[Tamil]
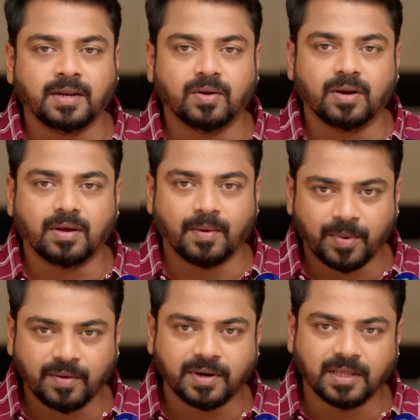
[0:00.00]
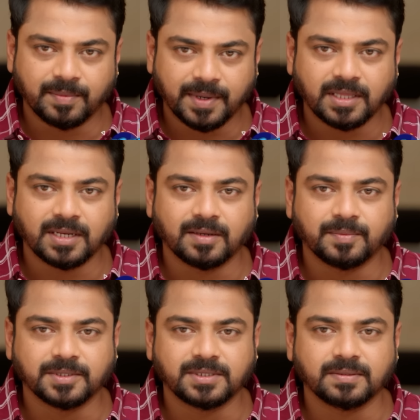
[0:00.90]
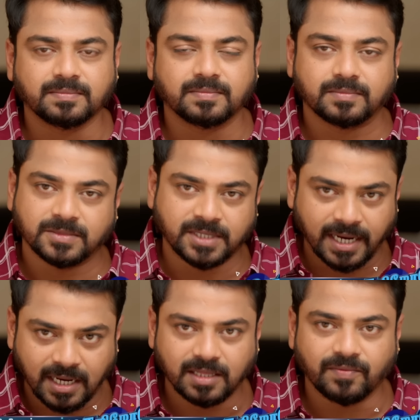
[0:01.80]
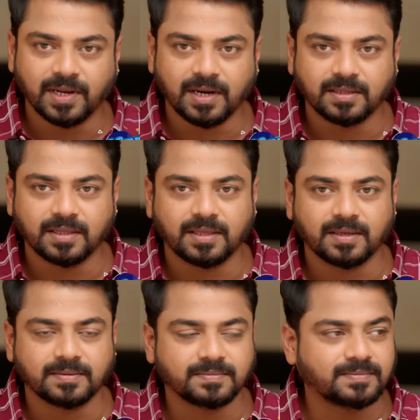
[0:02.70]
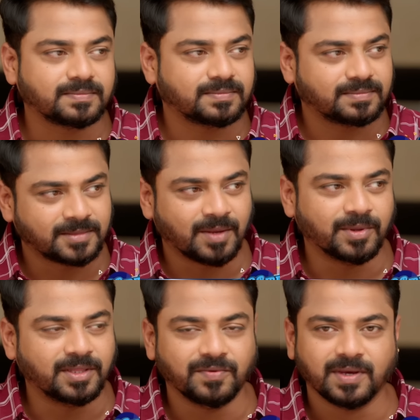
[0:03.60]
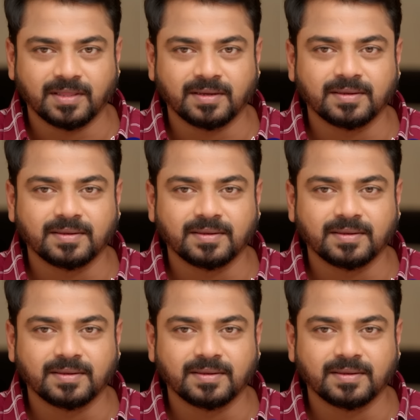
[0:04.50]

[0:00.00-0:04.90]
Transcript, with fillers: என்னோட அப்பாவே நிரபராதின்னு நிரூபிச்சு அவரை வெளியில எடுத்ததே நம்ம திவ்யா